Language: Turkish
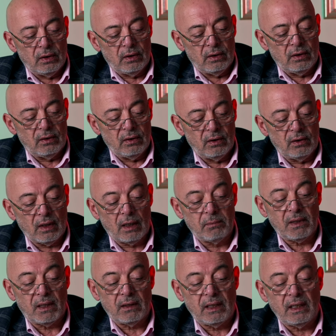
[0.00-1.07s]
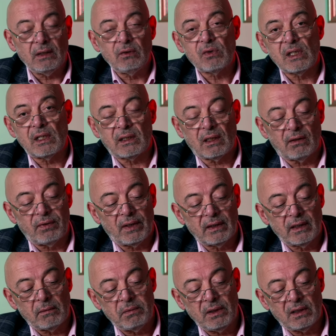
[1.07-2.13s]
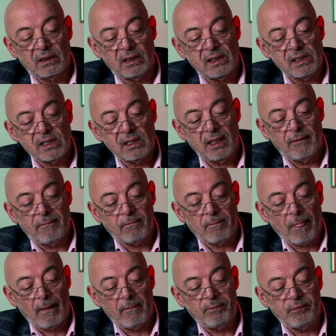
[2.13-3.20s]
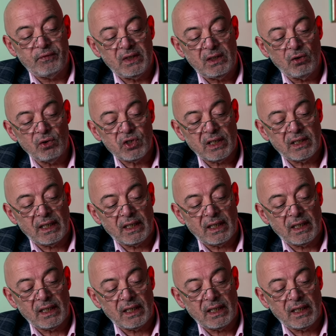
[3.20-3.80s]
Ee, ama en güzel taraflarından bir tanesi de video